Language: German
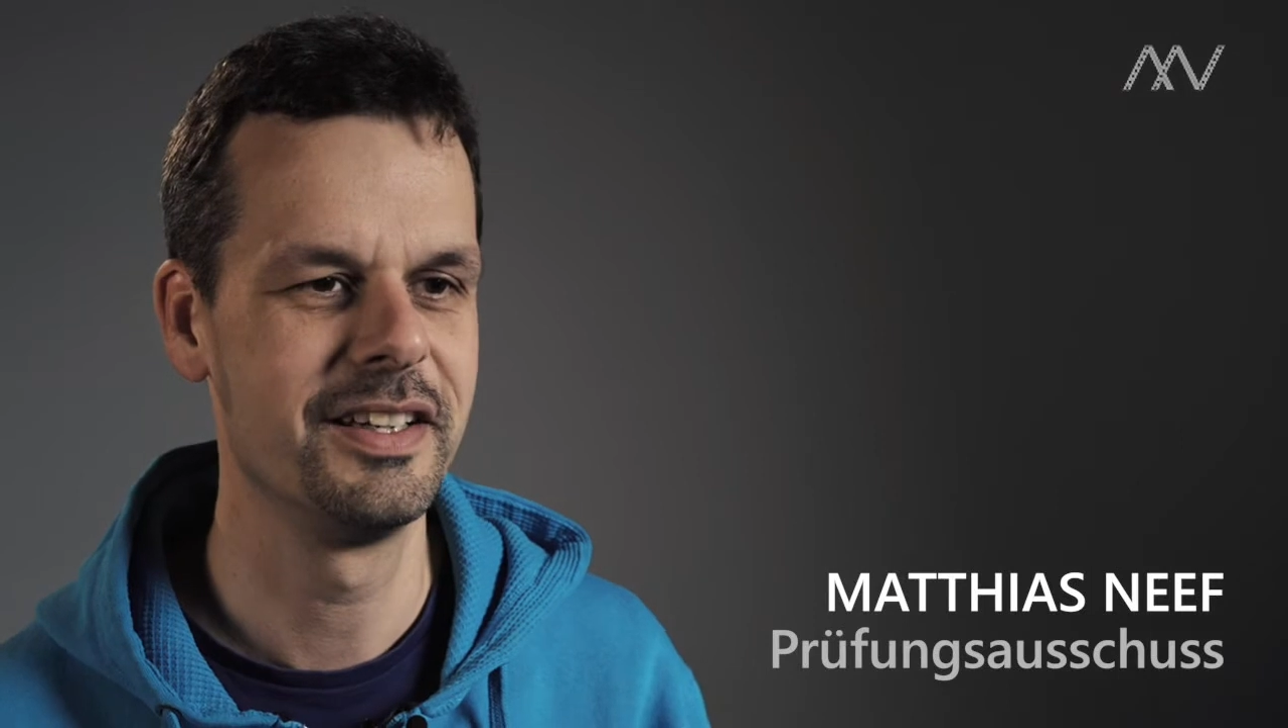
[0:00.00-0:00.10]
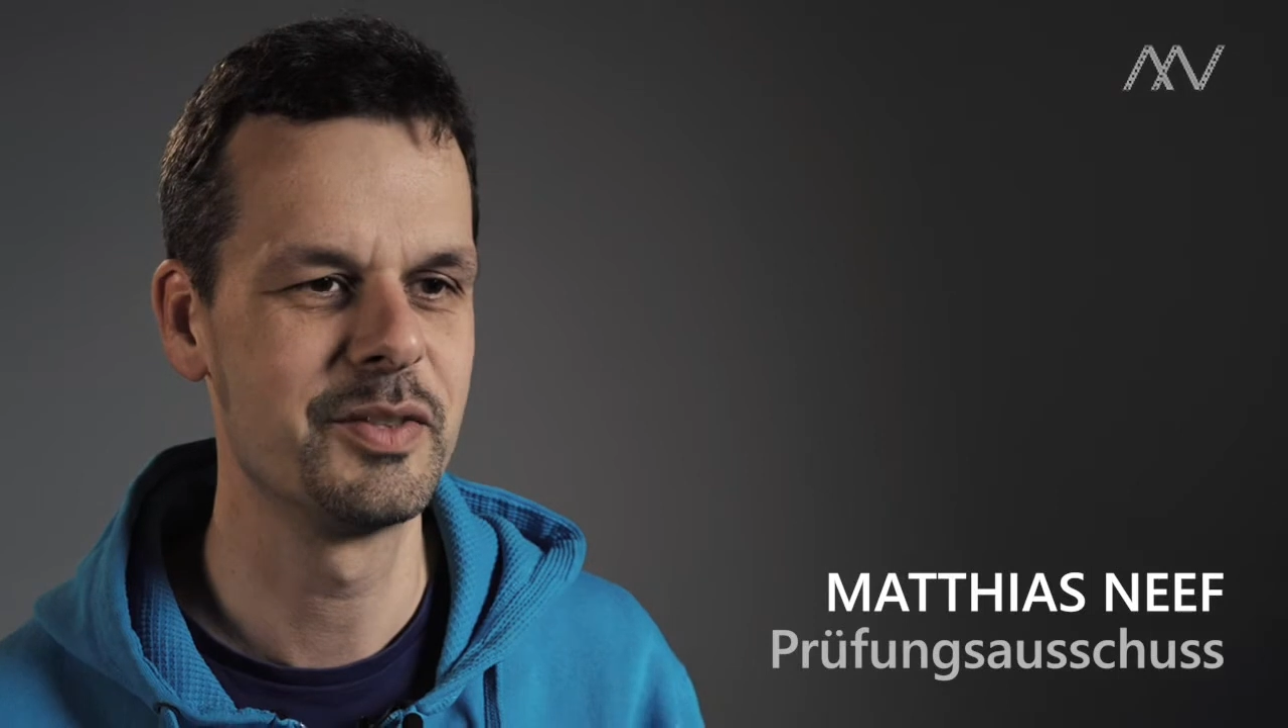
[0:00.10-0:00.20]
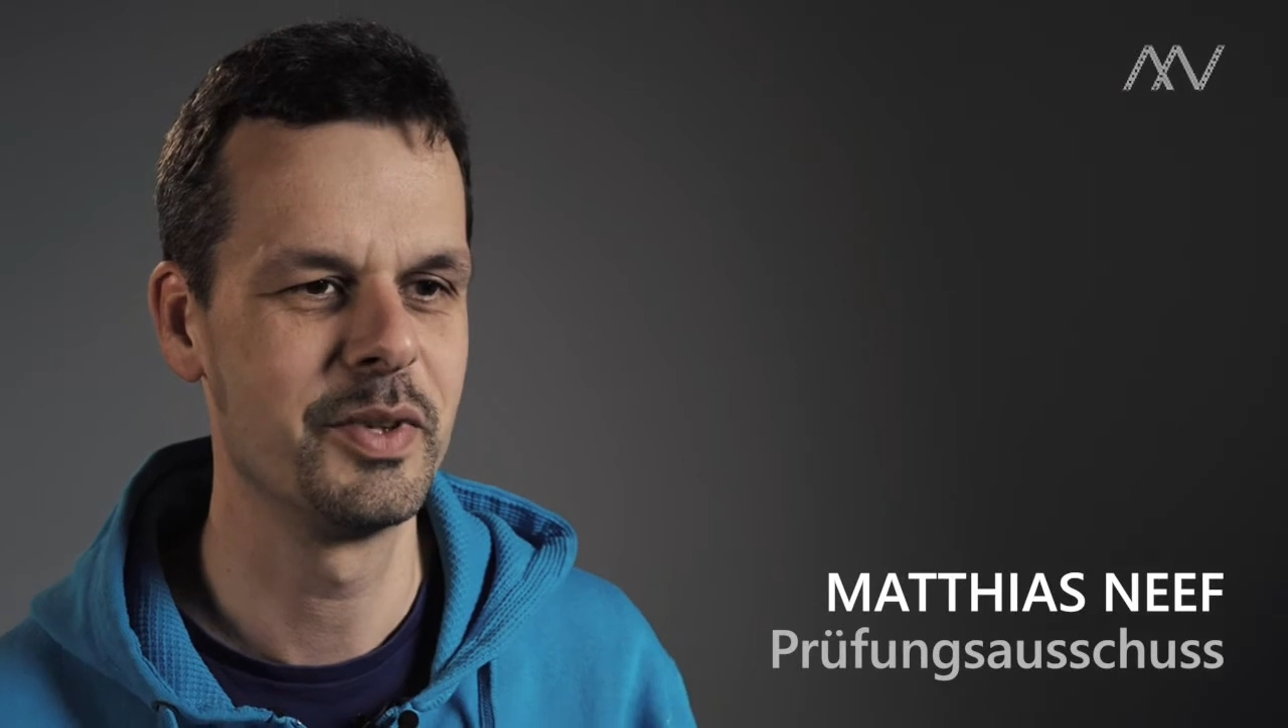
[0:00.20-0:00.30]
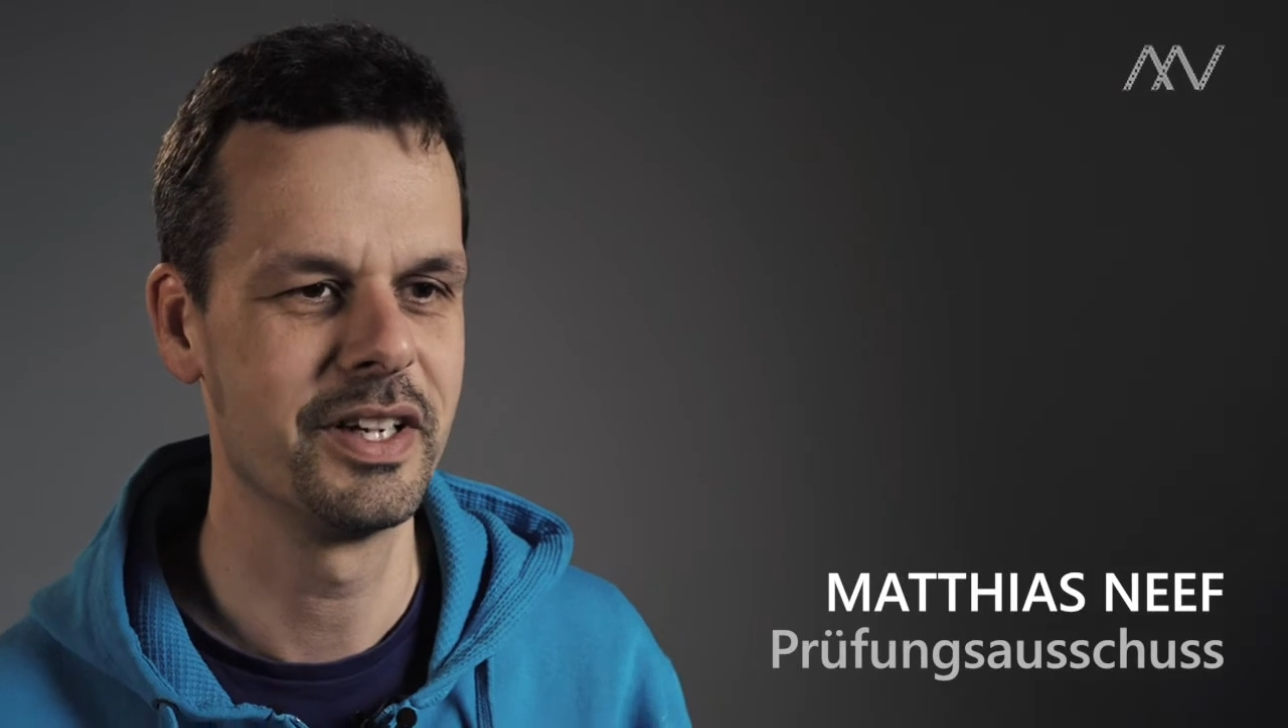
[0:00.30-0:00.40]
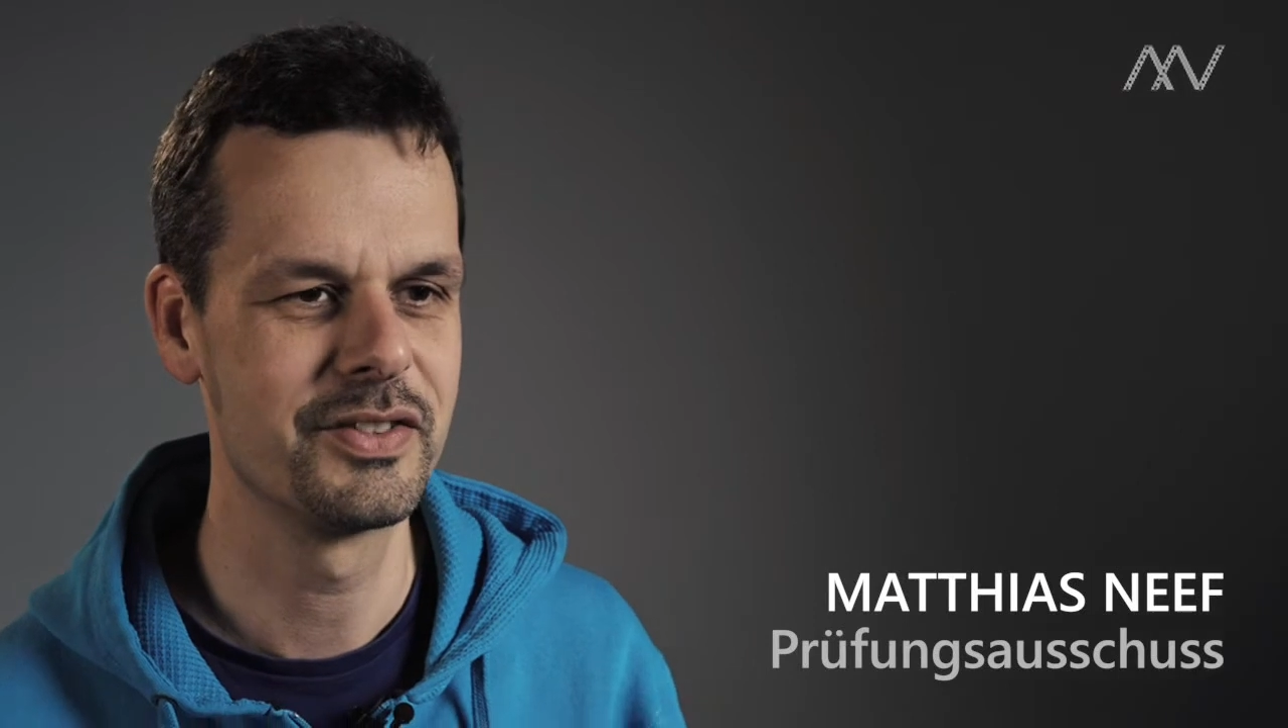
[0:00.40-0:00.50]

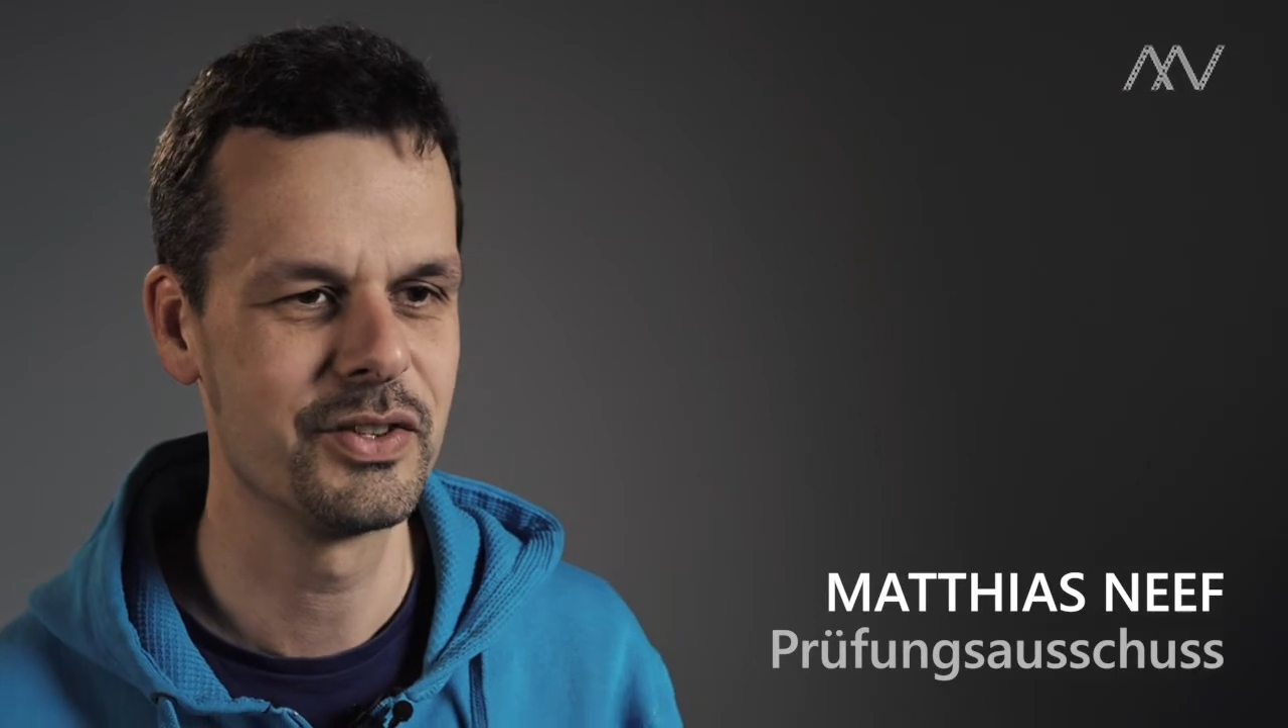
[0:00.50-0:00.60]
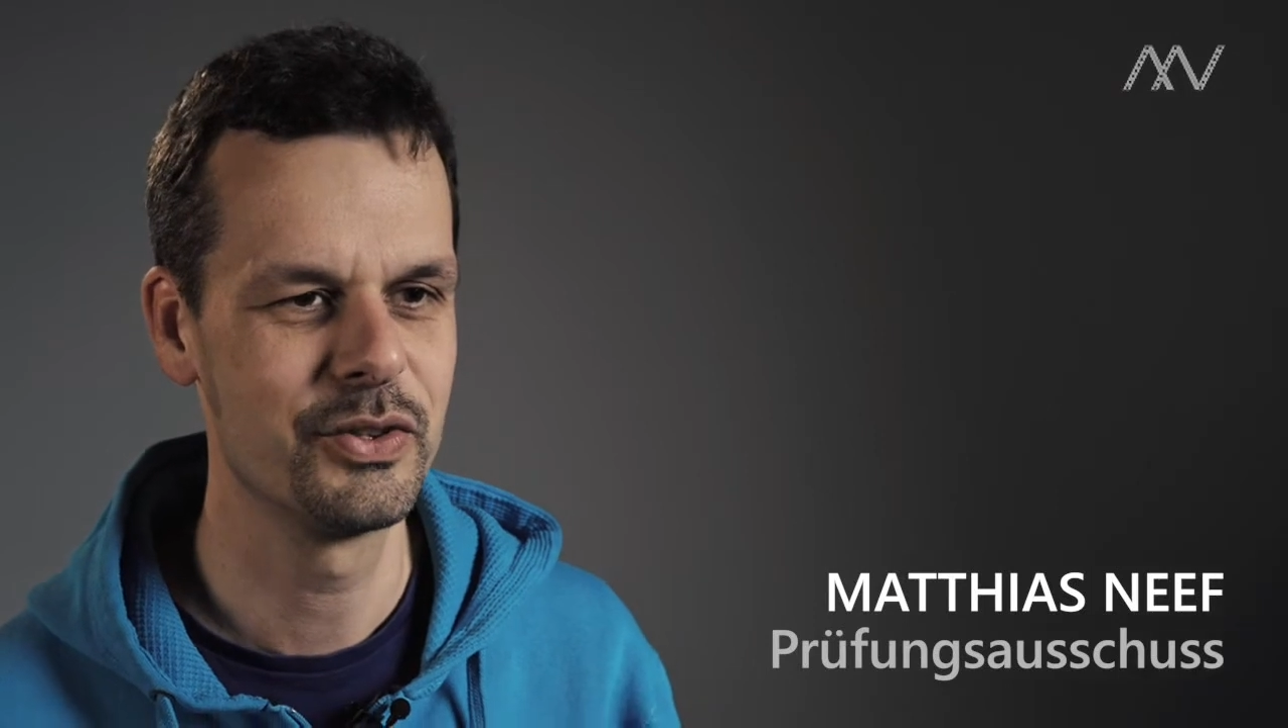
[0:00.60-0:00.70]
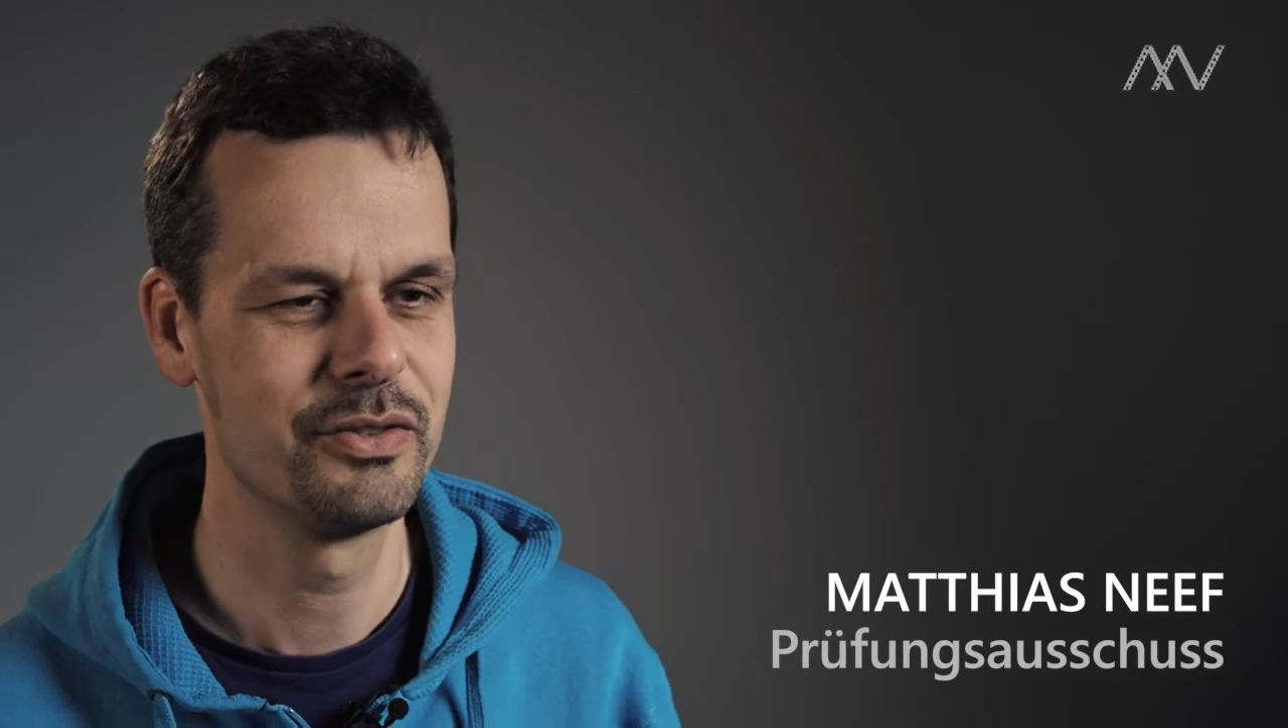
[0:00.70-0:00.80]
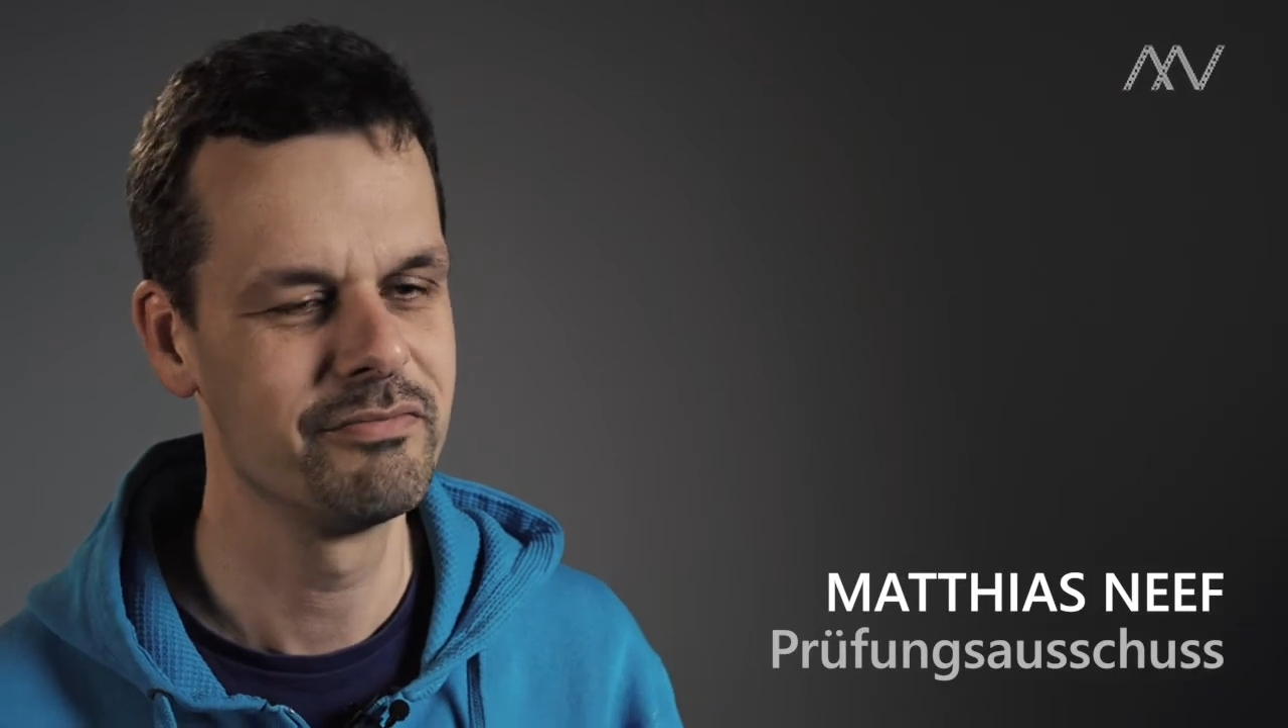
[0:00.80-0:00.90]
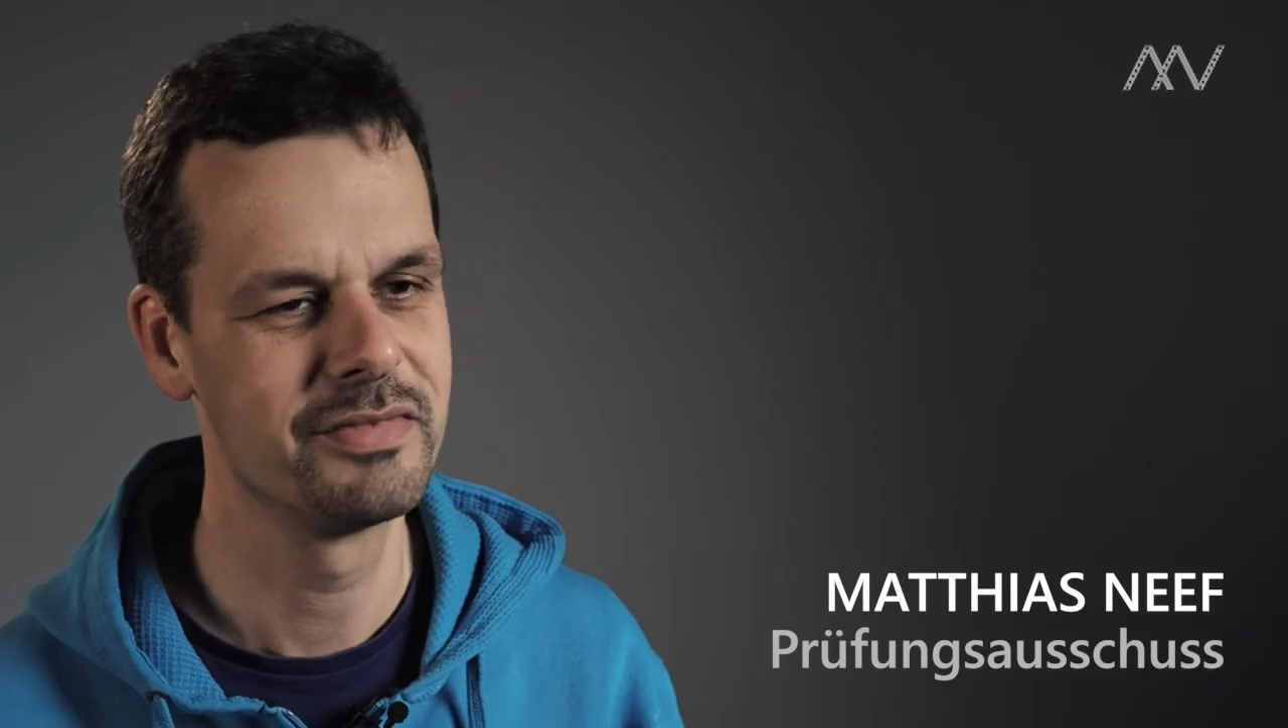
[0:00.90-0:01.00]

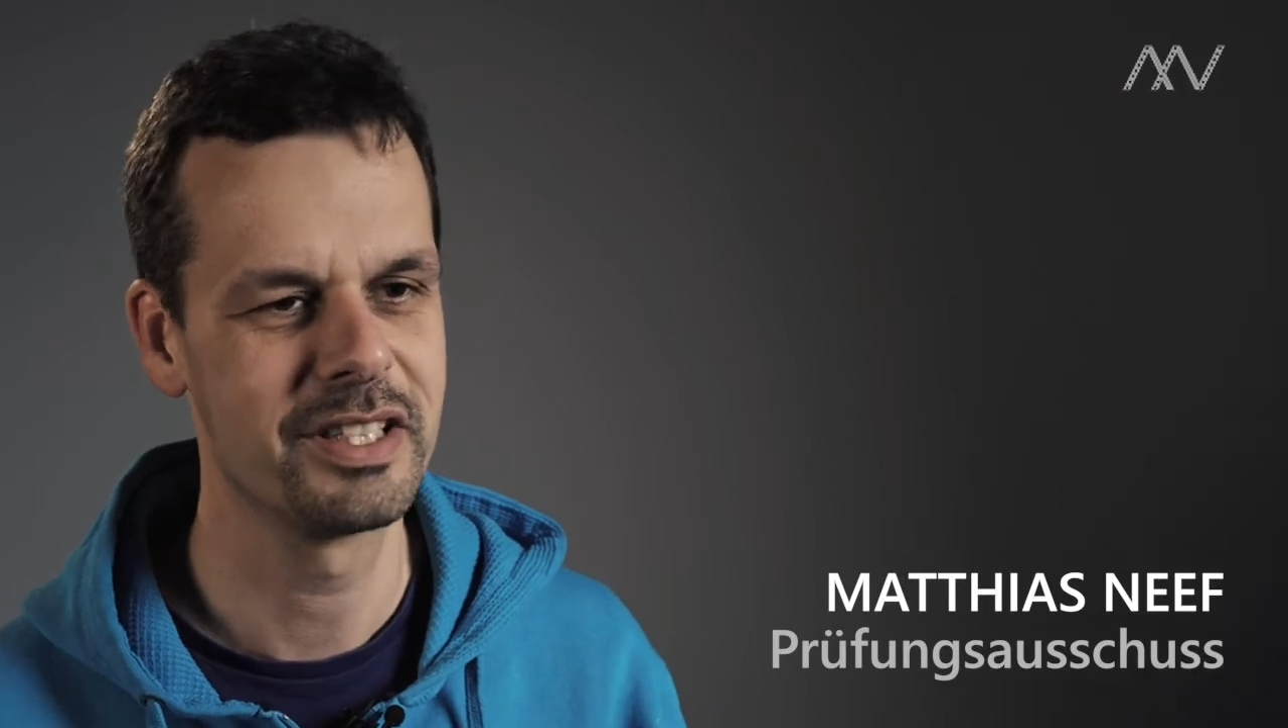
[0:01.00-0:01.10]
Inspiration.